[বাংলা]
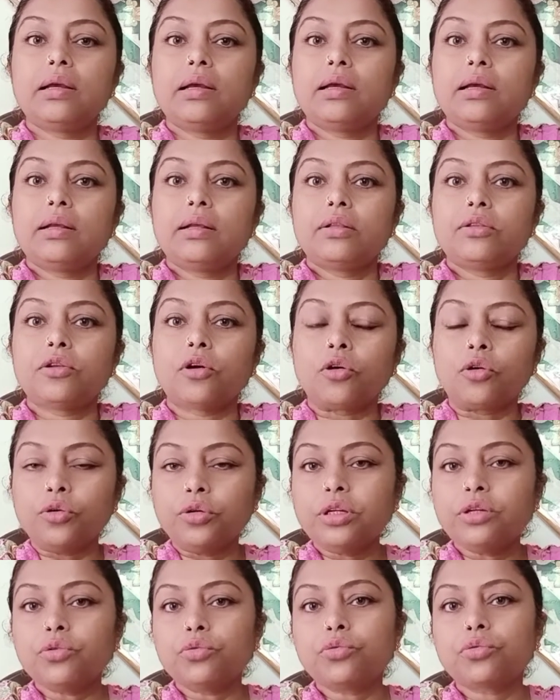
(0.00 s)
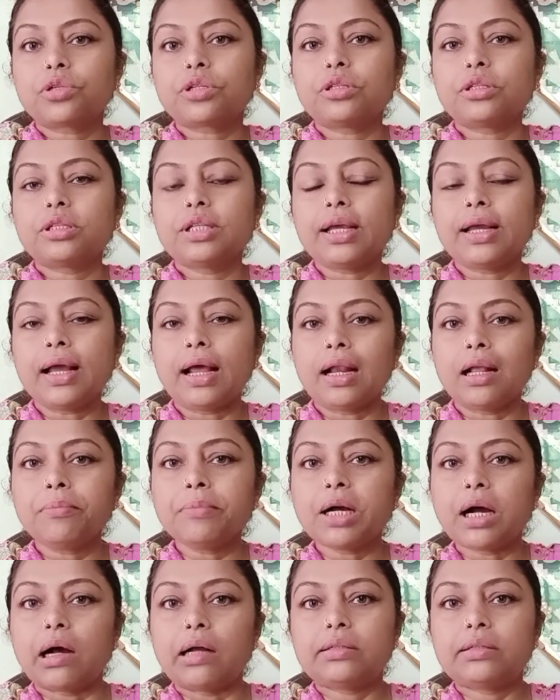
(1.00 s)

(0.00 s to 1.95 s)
তখনই উঠতে গেলাম খাট